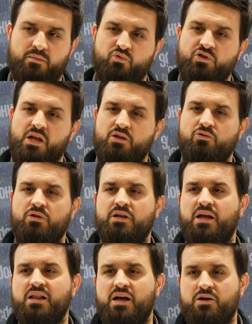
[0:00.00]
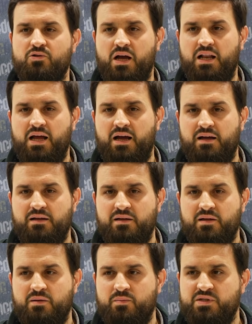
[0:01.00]
Bundan dolayı Allahü Teala
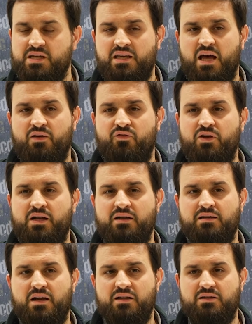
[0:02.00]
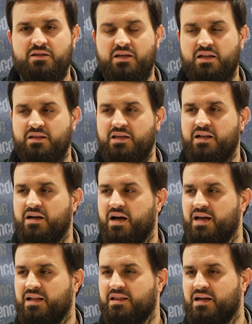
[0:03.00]
bize kafirleri tanıtırken ilk
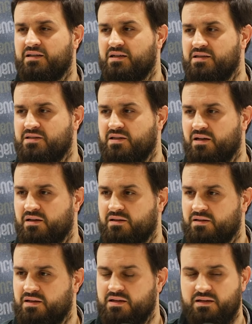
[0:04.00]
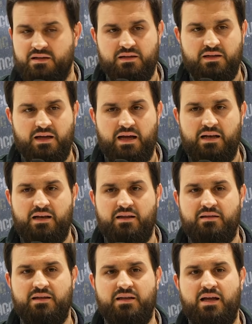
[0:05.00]
ayetlerde nasıl tanıttı?
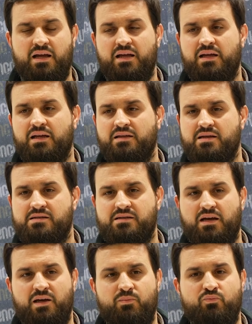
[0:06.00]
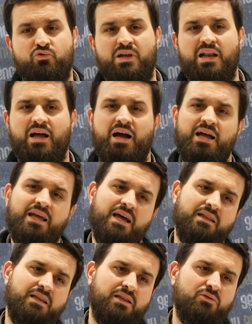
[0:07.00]
Ellezine yestahibbunel
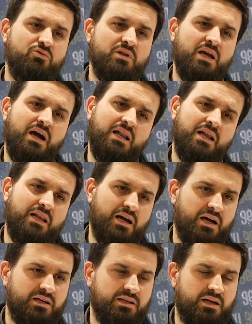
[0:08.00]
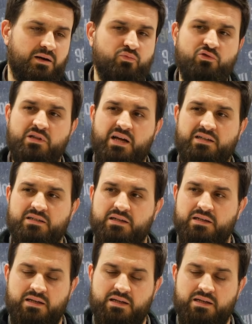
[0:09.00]
hayated dünya alel ahire. Bunlar